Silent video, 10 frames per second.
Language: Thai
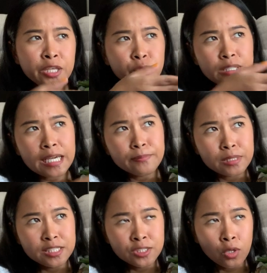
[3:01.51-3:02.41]
อยู่ใกล้กับ
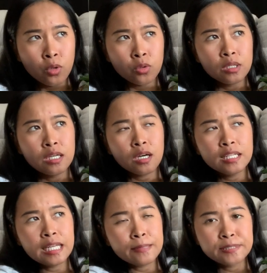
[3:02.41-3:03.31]
กระจกแล้วก็
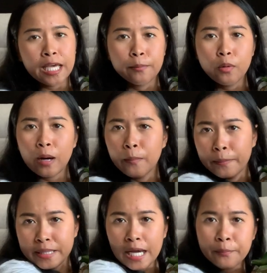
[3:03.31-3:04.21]
ได้รับแสงเบาๆแบ
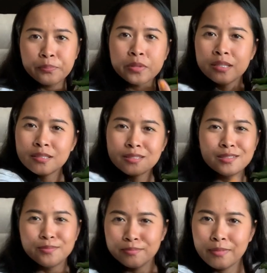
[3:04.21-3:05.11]
บเนี้ย
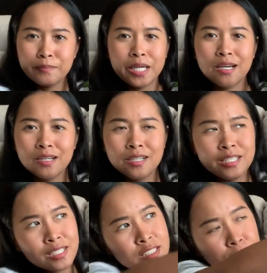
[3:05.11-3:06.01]
แบบเนี้ยเออ
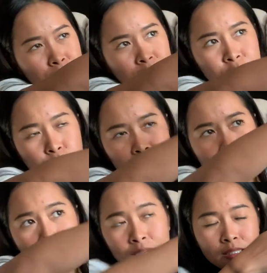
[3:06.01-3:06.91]
นี่คือจะเป็นกระจกหน้า
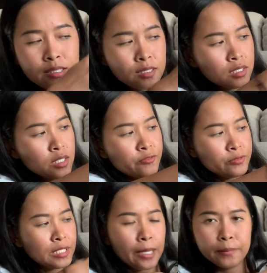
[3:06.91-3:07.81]
ต่างนะก็คือ
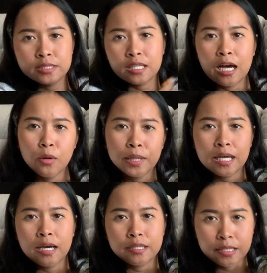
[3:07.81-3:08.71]
แสงมันจะเข้ามา
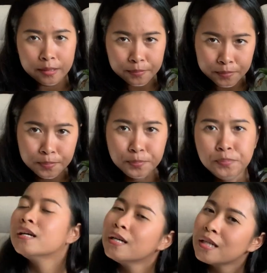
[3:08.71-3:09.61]
ทางเนี้ยอืม
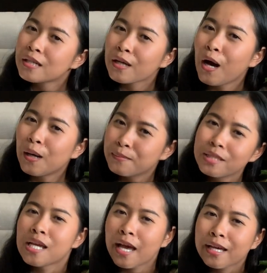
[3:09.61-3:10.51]
ก็มา
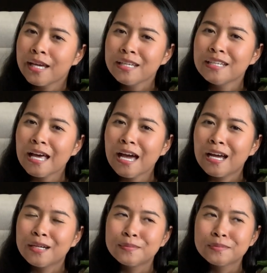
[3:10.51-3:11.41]
แชร์แค่นี้แหละ
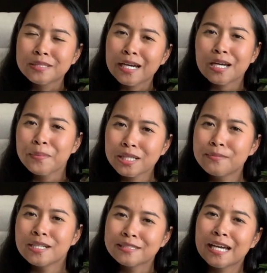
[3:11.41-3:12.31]
ยังไงก็เป็น
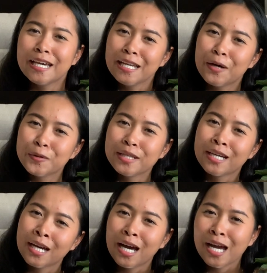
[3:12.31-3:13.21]
กำลังใจให้เราด้วย
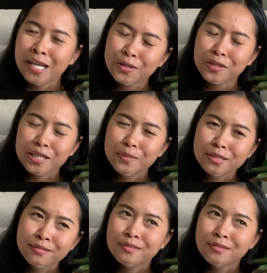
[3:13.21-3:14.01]
นะคะให้ต้นนี้มัน